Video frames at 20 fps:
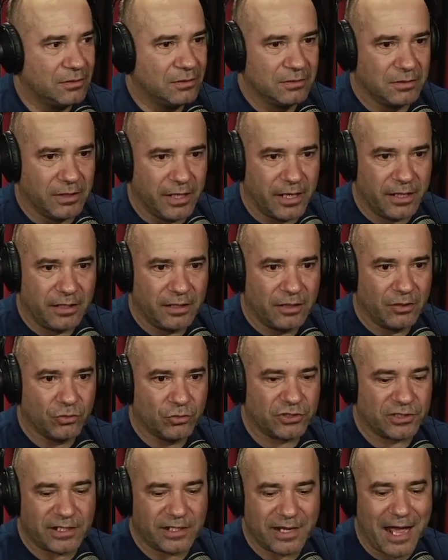Né? O
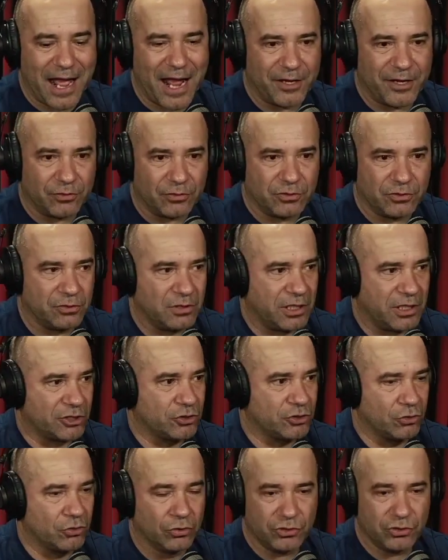cenário de um
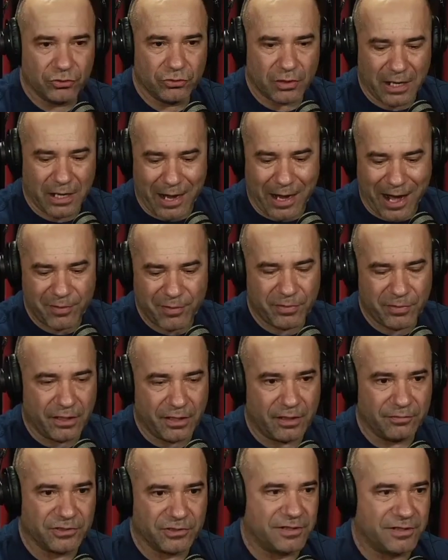cachorro de um alarme,
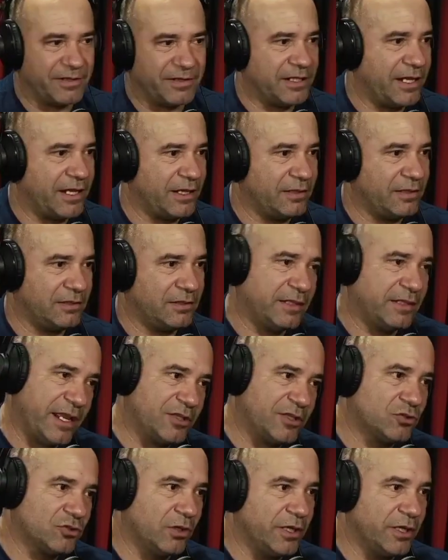você vai ter que
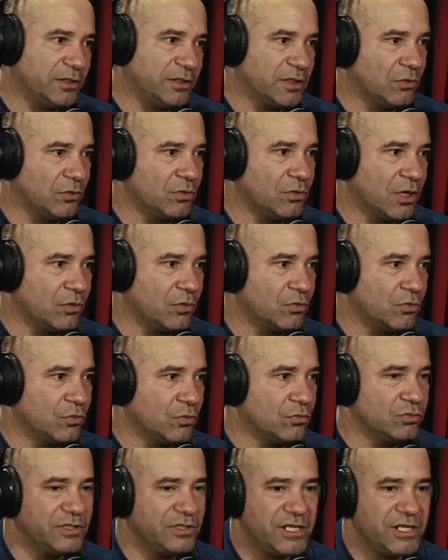escolher então um cão com
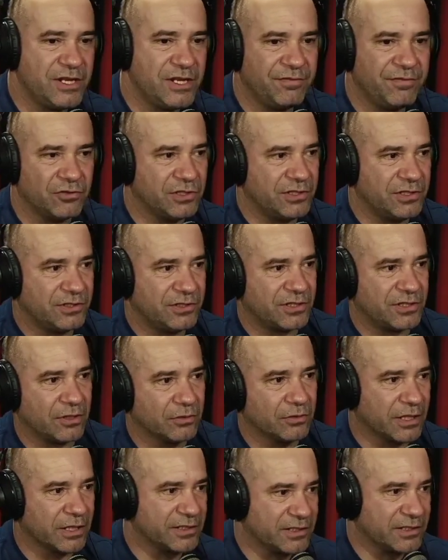um nível de
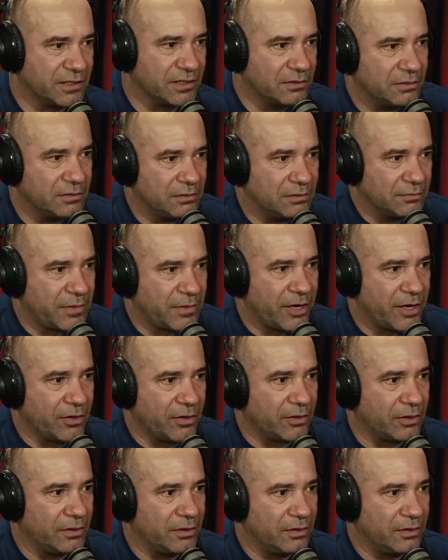insegurança maior.